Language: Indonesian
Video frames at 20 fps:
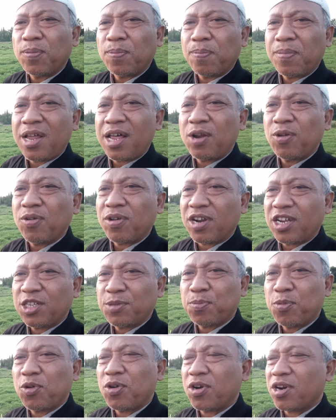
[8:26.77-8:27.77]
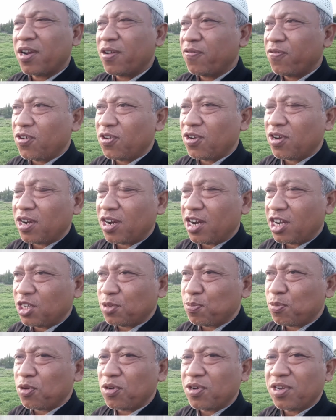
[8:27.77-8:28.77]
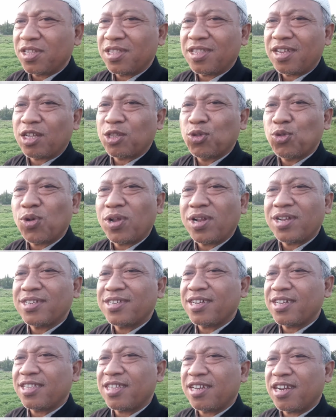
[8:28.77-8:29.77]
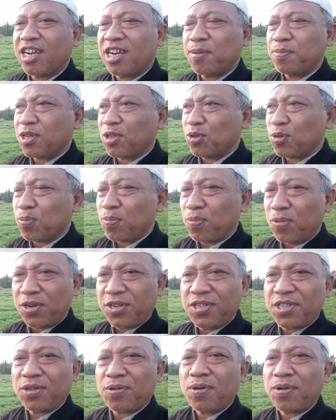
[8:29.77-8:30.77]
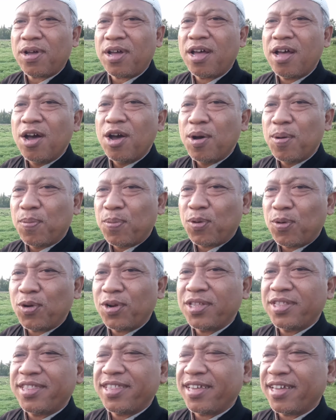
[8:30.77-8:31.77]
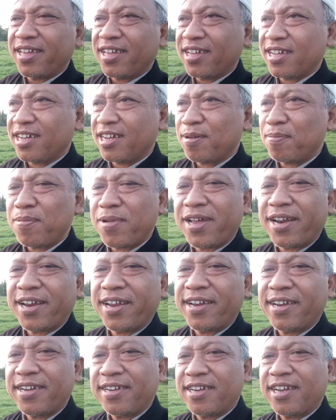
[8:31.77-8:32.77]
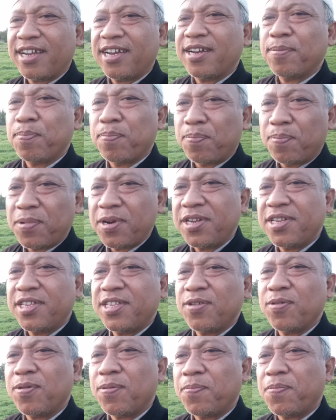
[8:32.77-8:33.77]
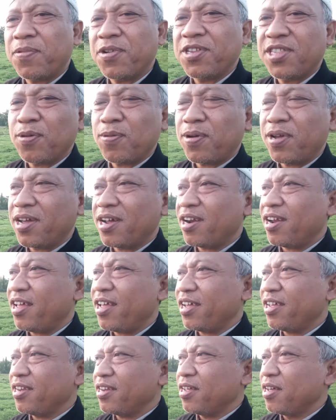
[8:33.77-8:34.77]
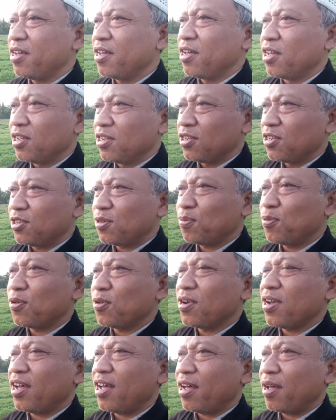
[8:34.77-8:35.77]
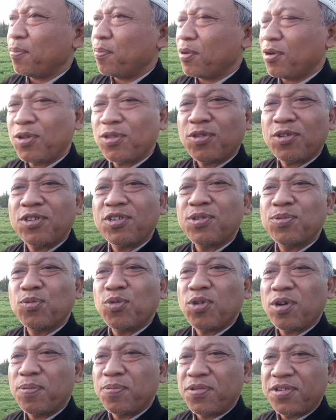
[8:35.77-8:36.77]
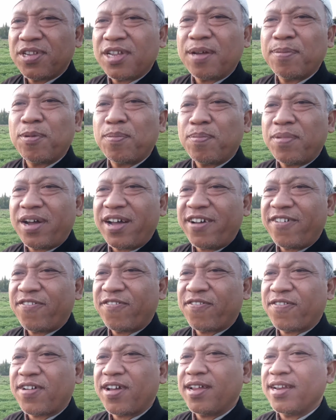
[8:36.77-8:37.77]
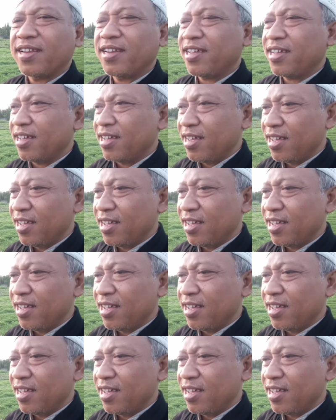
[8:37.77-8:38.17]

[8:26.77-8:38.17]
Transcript: melalui respon-respon respon intelektual saya terhadap satu peristiwa politik kemarin dan peristiwa-peristiwa yang lain. Semoga penonton semua bisa memaafkan ya